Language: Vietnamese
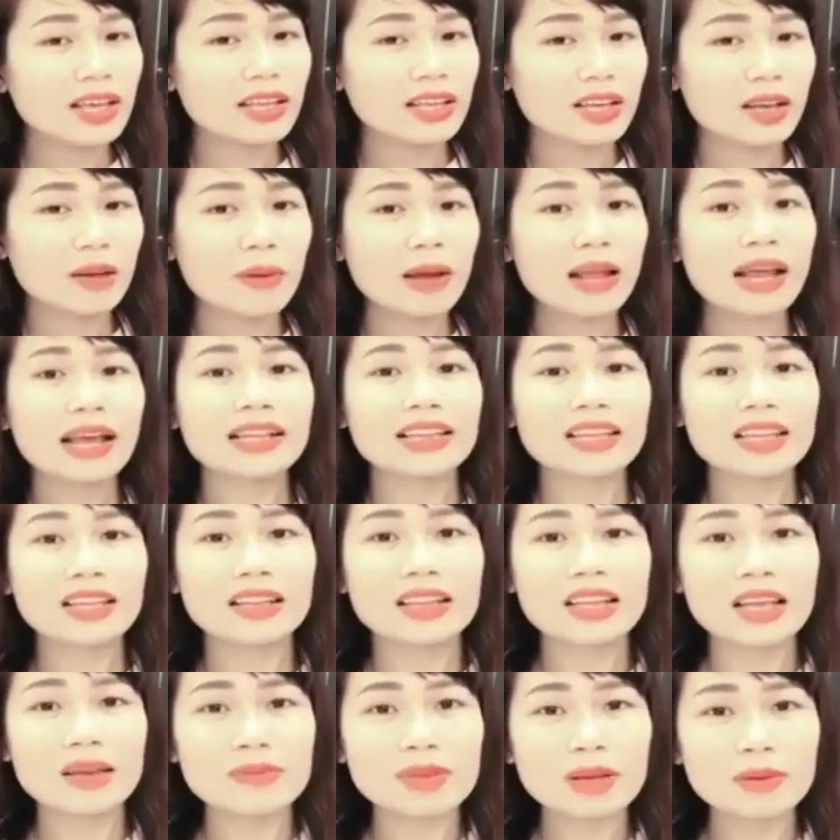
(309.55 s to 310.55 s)
thì các bạn hãy đi
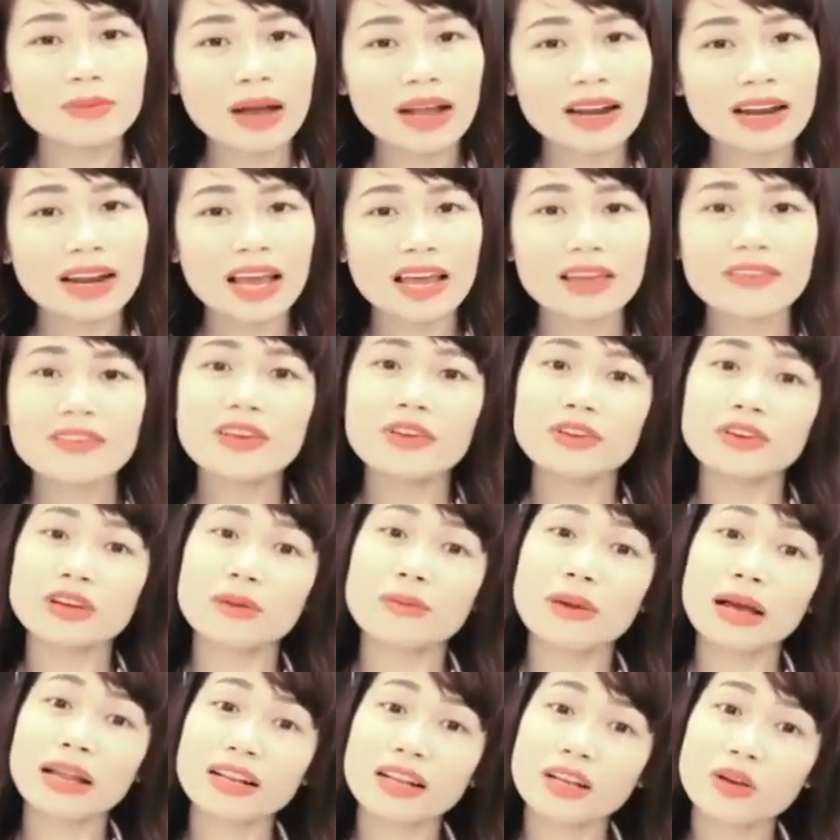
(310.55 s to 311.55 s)
tìm những bạn đấy thì
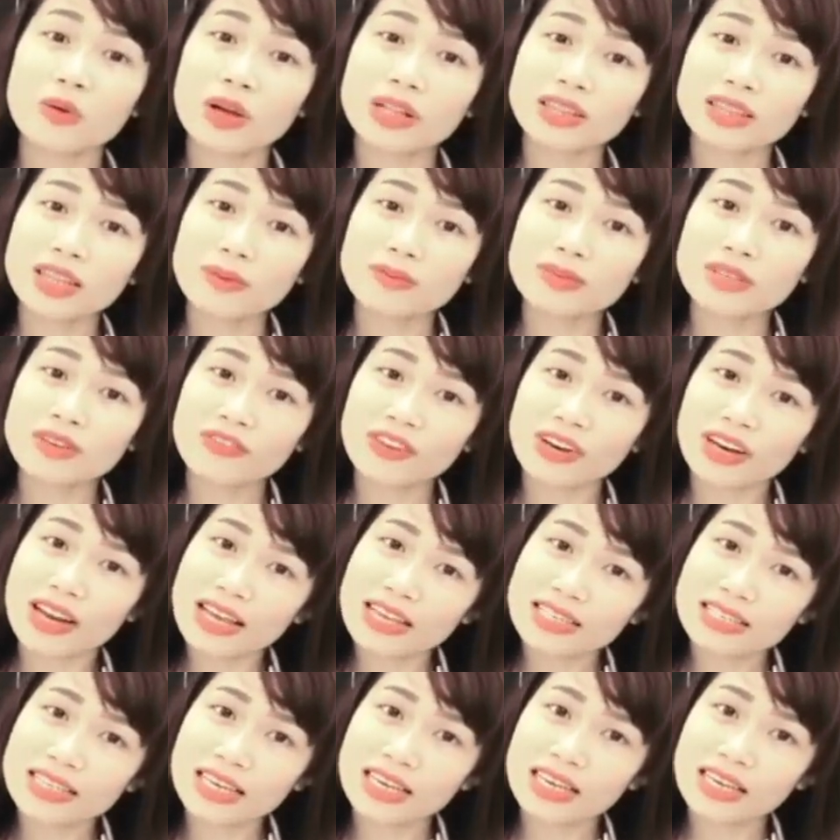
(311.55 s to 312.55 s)
các bạn hãy quan tâm những vấn
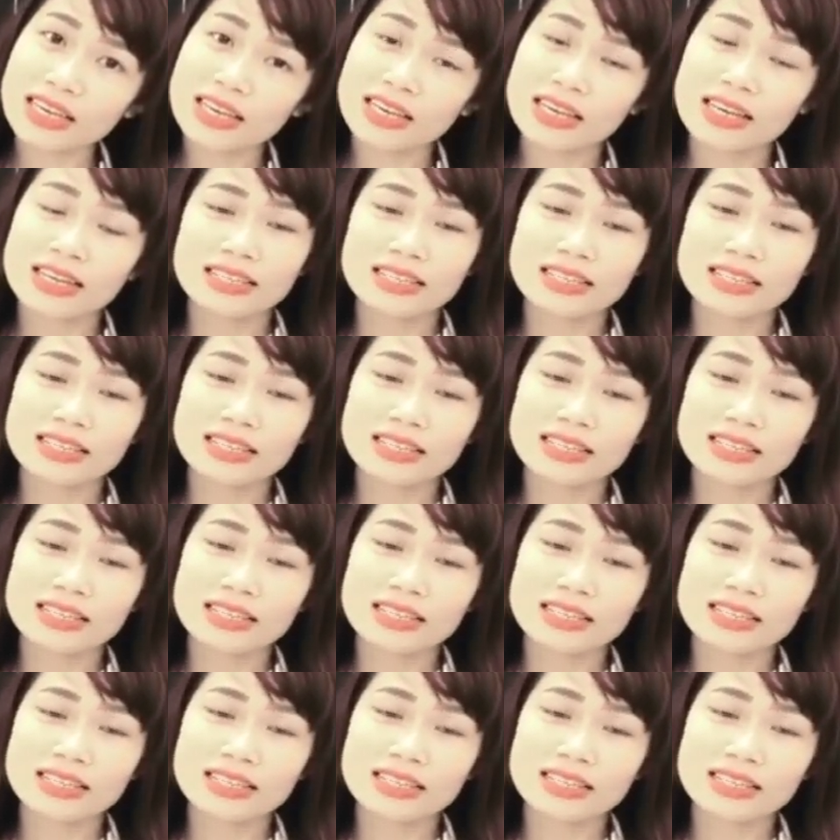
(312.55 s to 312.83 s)
đề gì